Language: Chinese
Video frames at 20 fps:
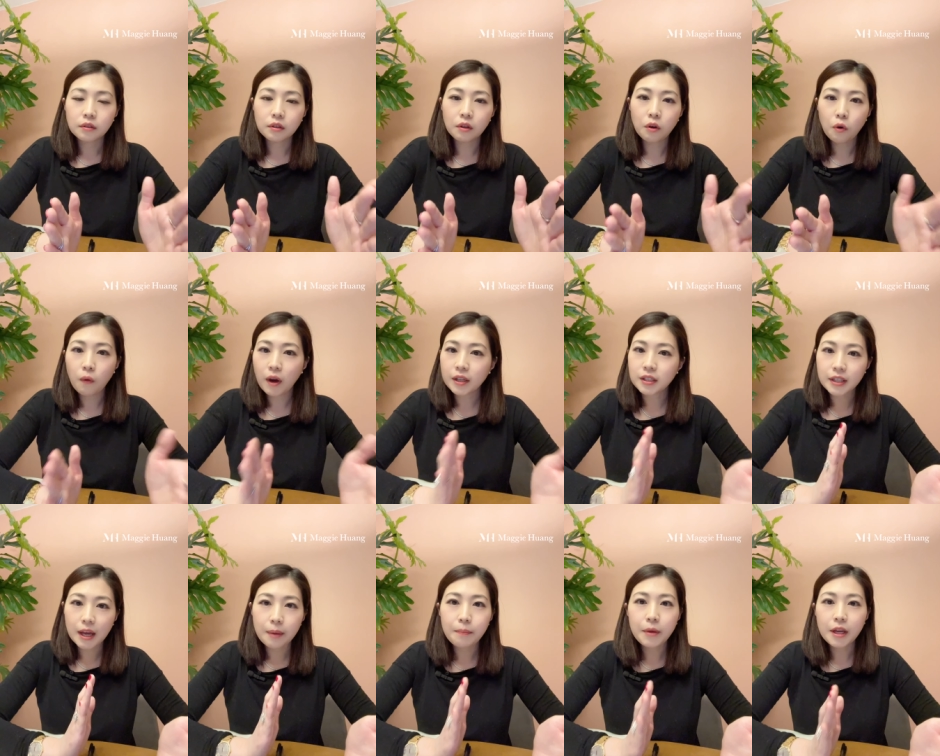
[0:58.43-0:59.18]
六万
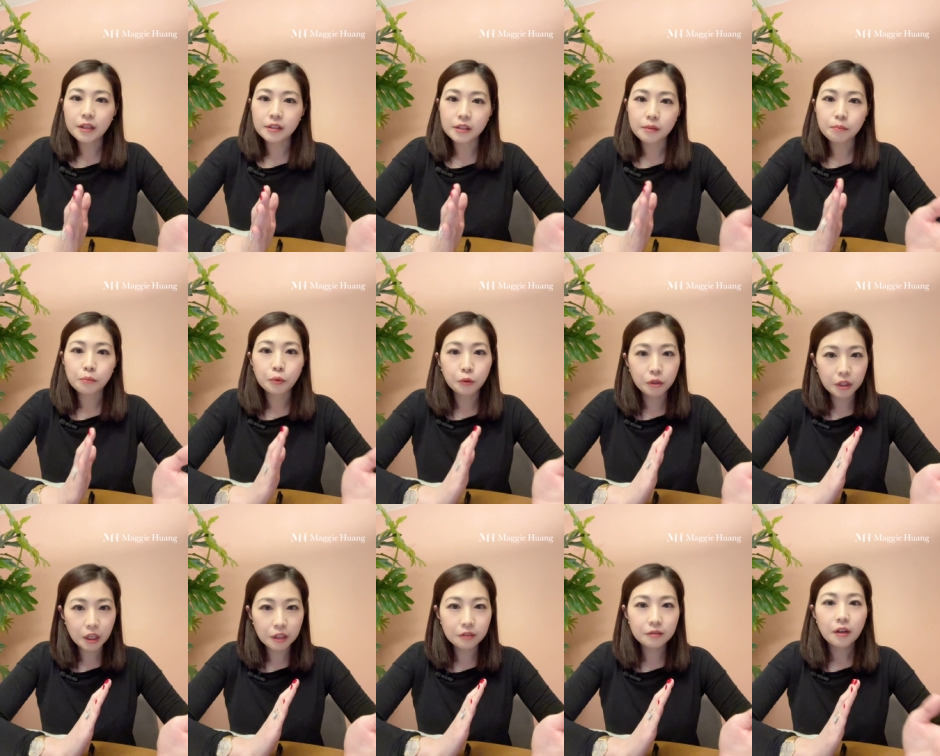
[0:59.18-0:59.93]
三美金不
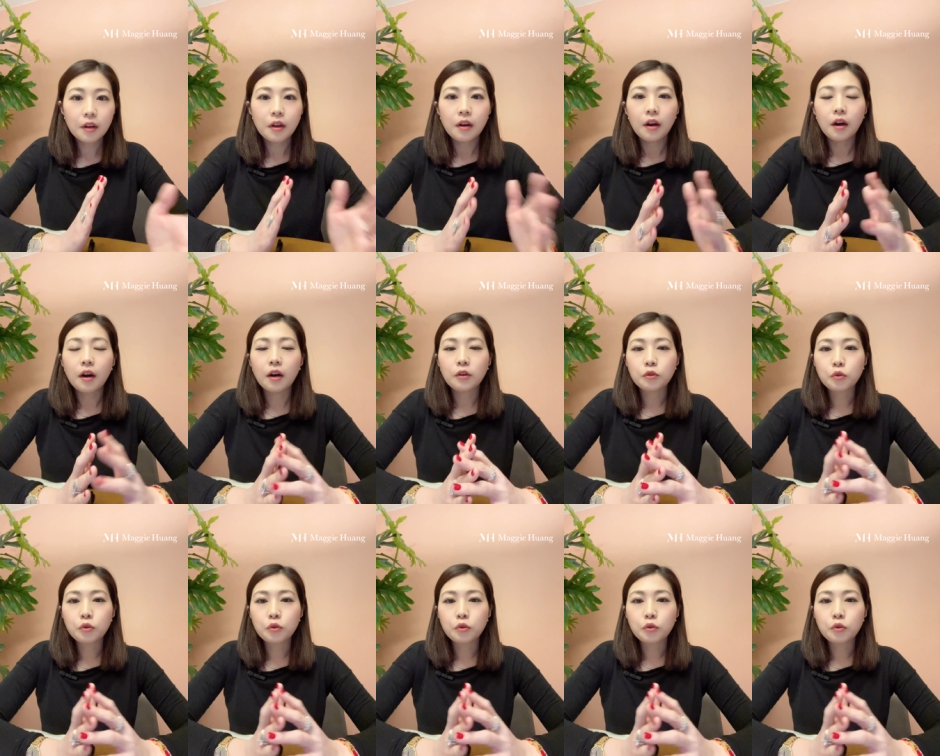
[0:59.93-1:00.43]
等啊，